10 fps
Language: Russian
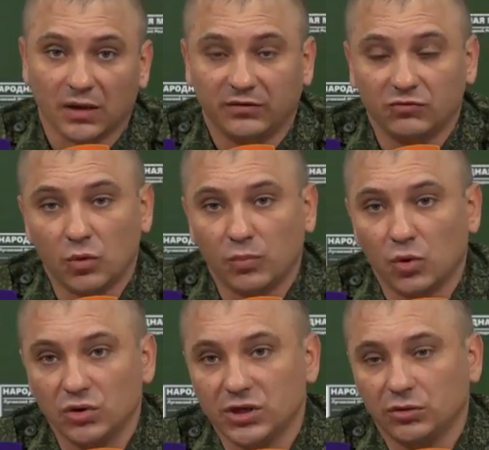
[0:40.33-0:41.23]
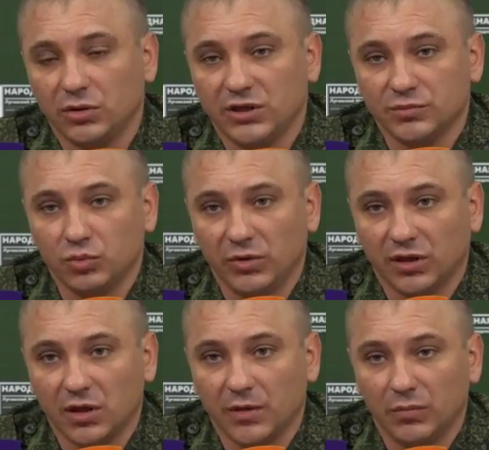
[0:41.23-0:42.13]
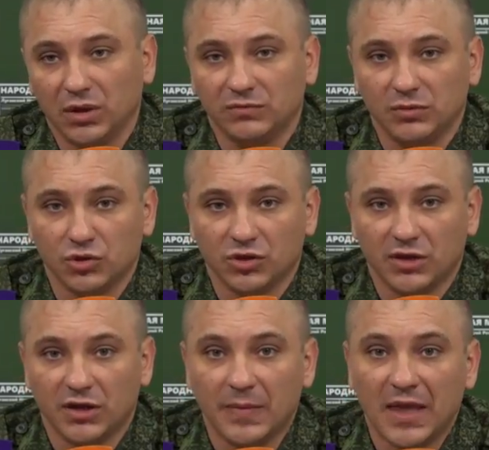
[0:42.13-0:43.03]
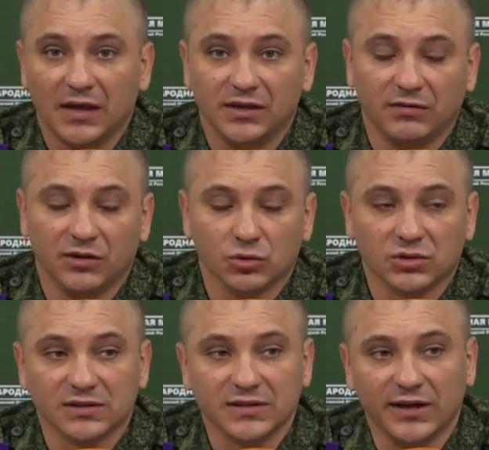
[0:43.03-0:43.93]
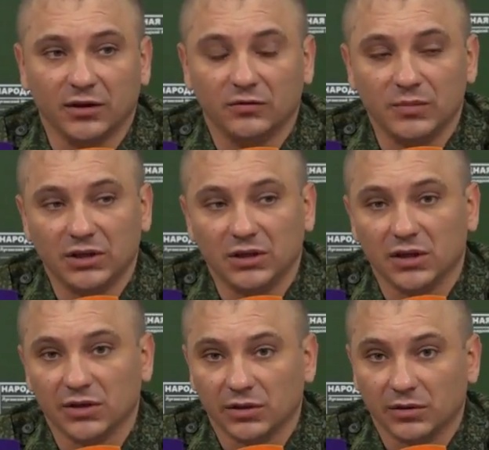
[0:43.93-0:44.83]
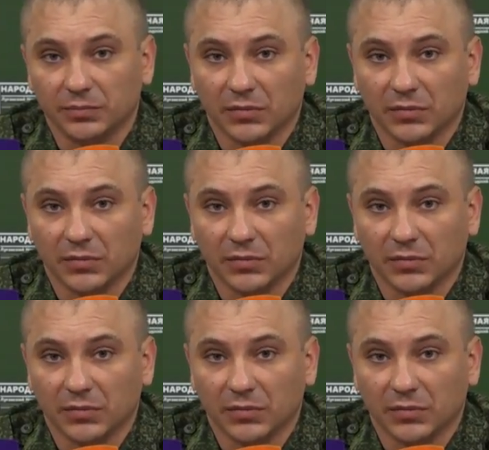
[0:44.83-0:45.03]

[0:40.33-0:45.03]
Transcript: Всего по территории республики было выпущено 90 снарядов, мин и гранат.